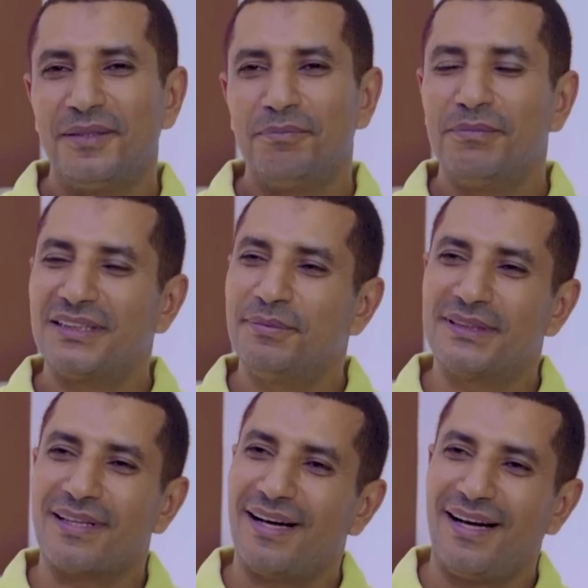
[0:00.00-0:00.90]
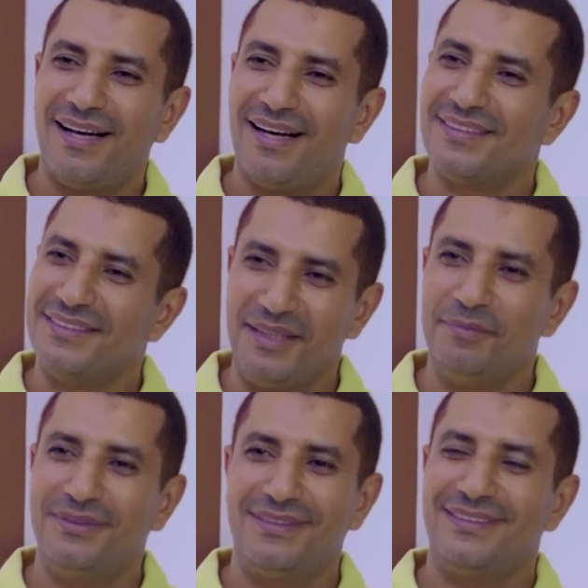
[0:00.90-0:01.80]
بس بصراحة
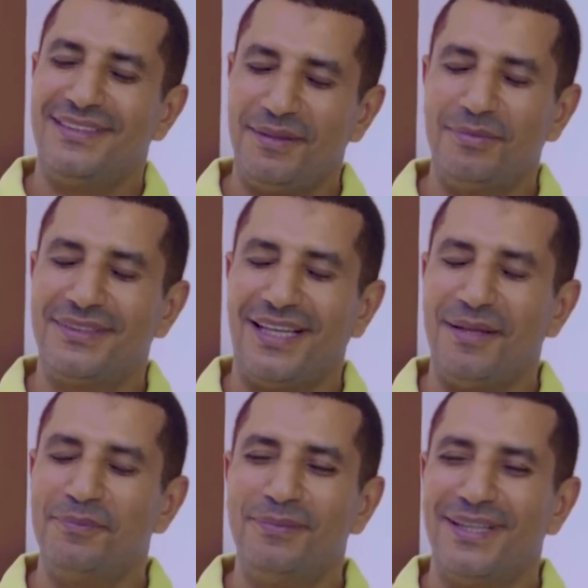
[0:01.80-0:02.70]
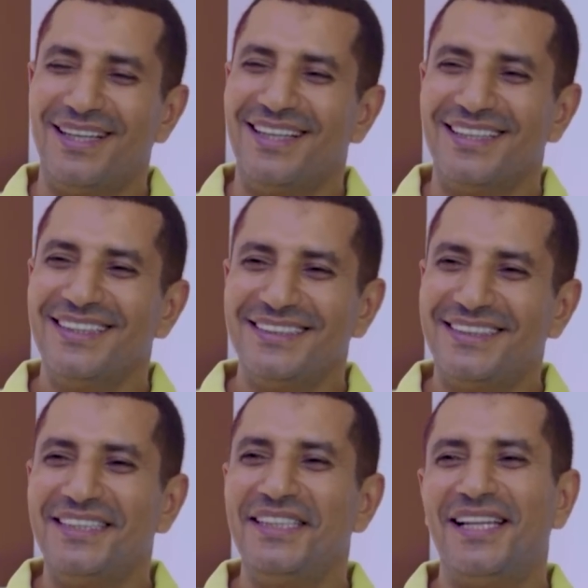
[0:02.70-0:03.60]
تعبت تعبت تعب
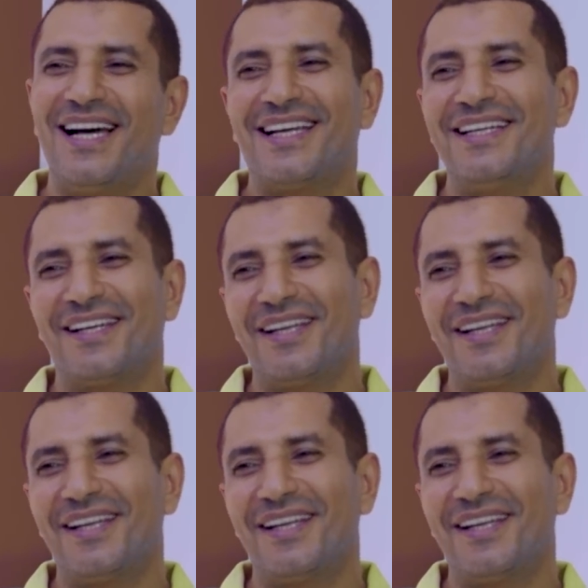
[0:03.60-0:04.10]
شديد لكن الله